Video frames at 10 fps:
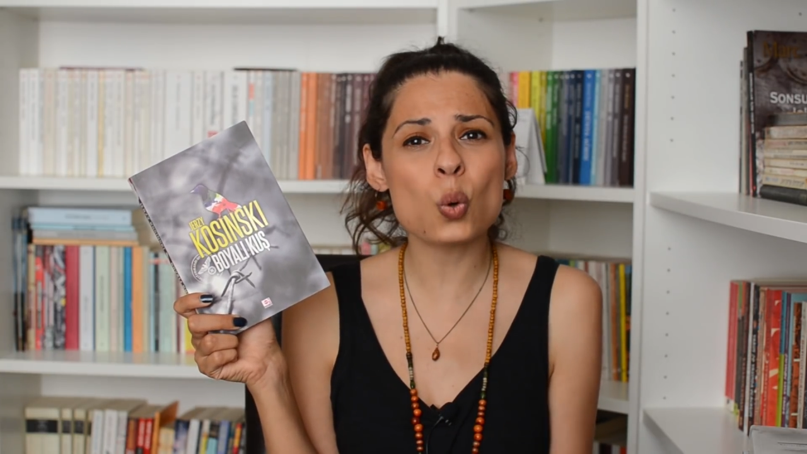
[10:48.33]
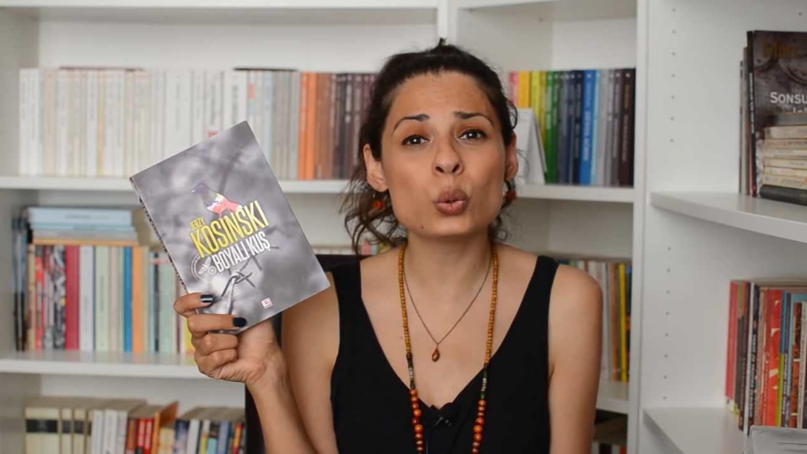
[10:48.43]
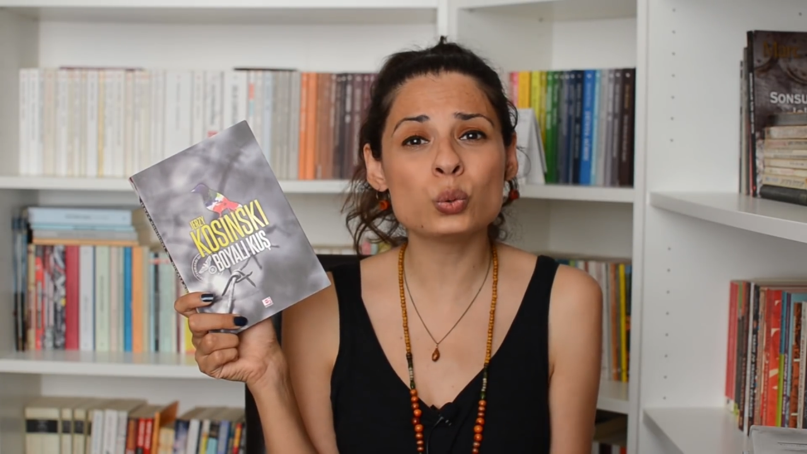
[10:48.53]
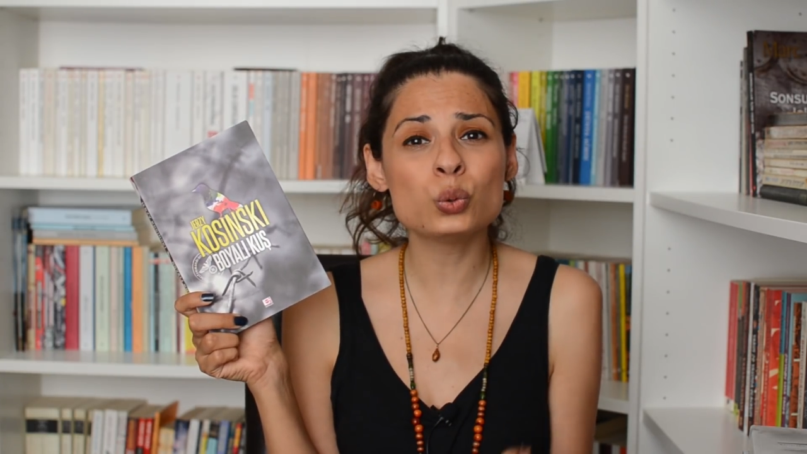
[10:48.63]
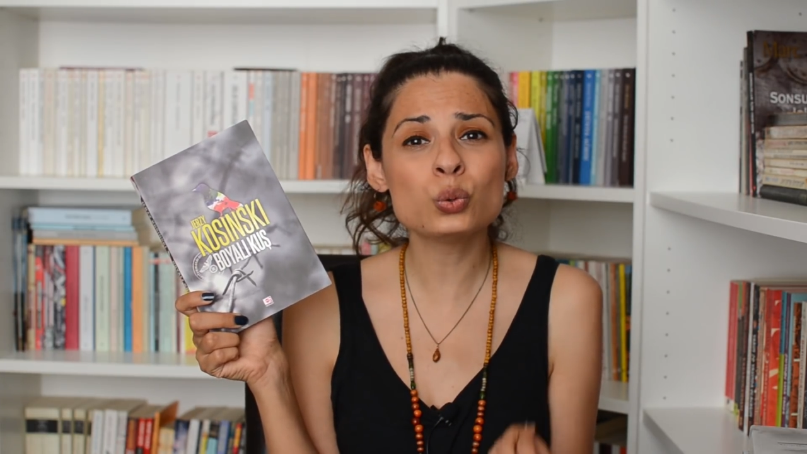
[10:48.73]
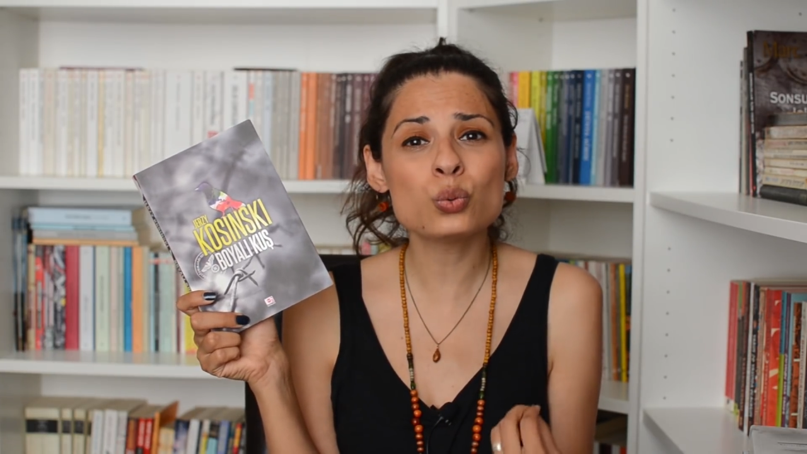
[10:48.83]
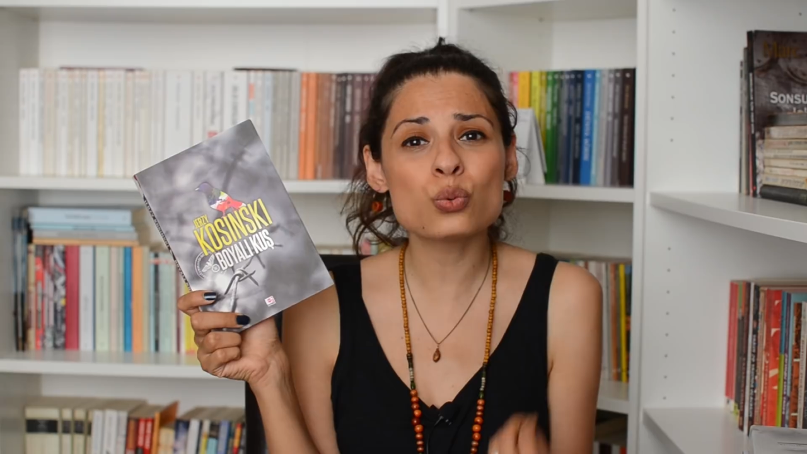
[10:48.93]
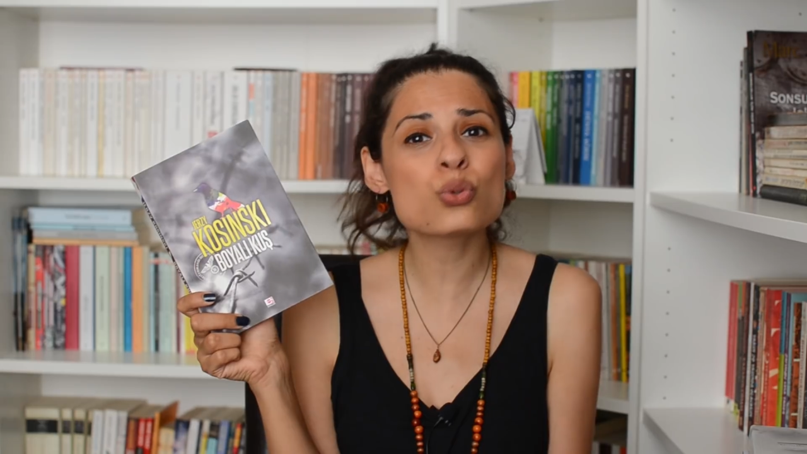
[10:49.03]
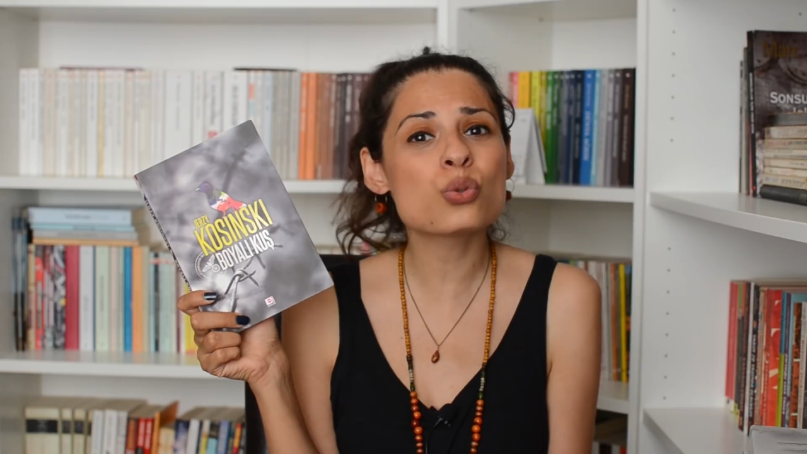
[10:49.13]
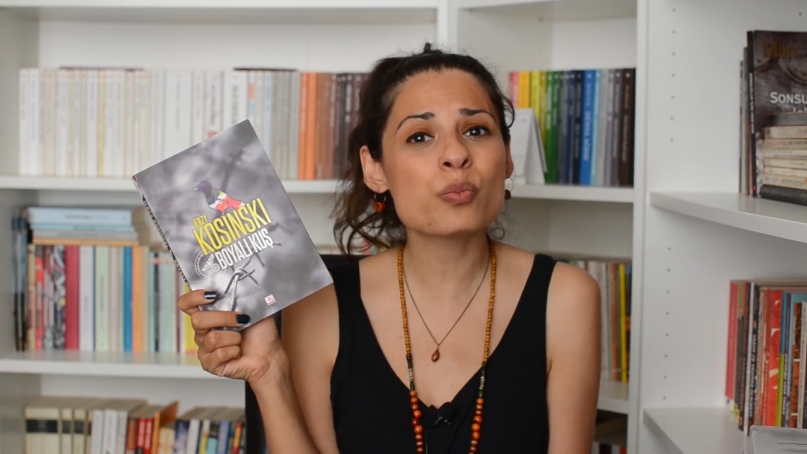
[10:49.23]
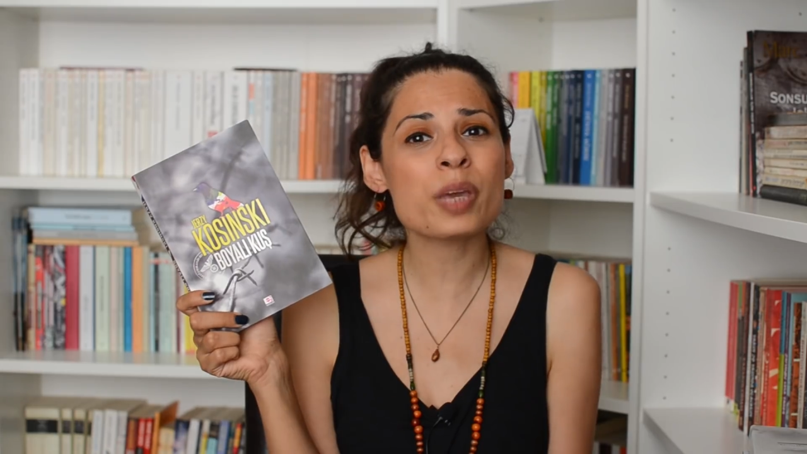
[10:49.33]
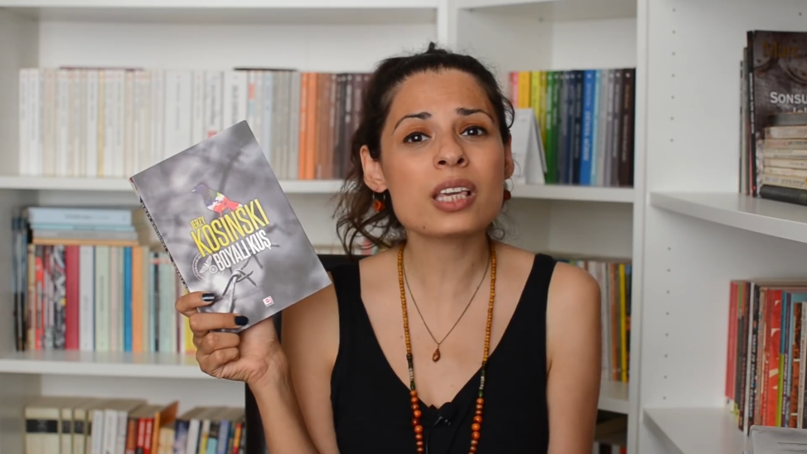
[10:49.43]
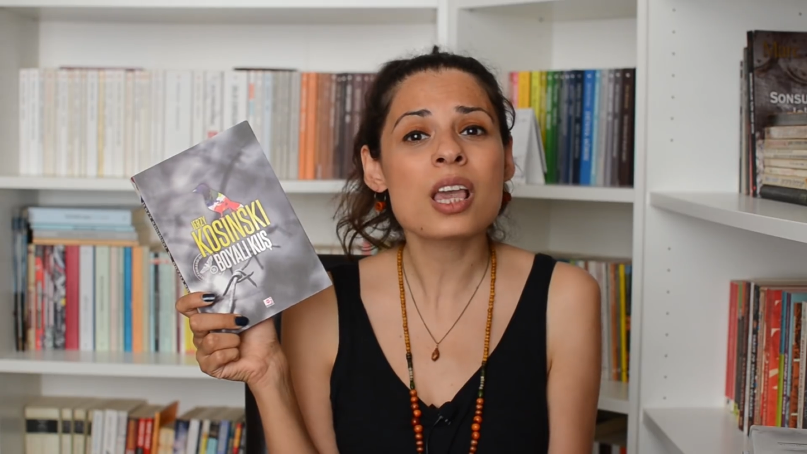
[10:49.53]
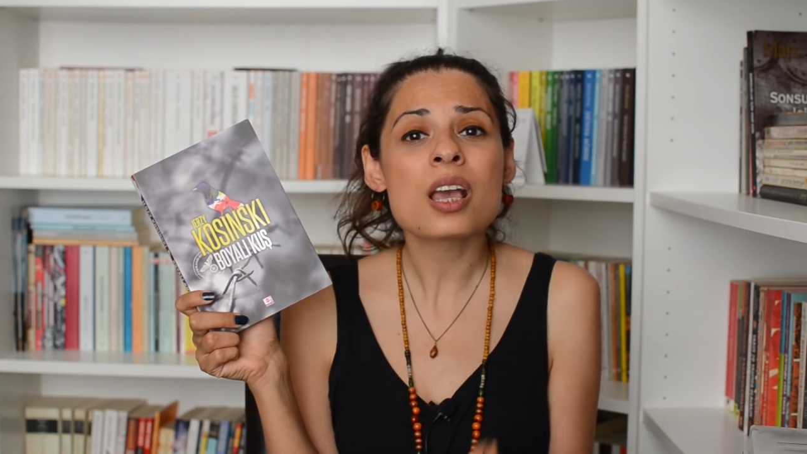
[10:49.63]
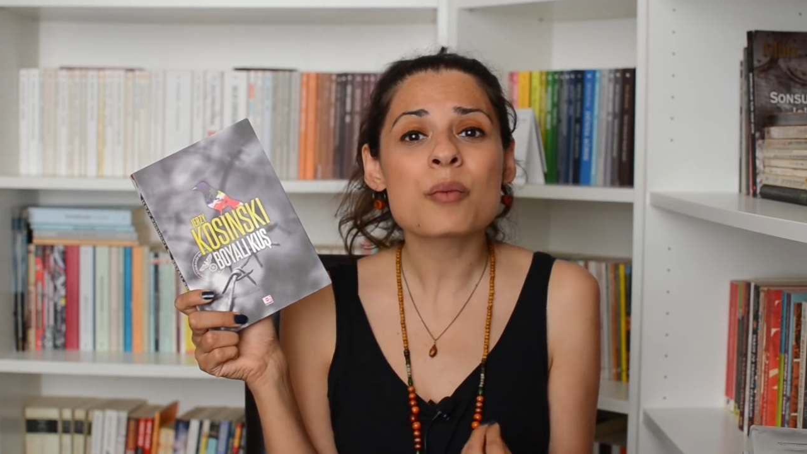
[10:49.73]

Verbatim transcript: olduğunu düşünmek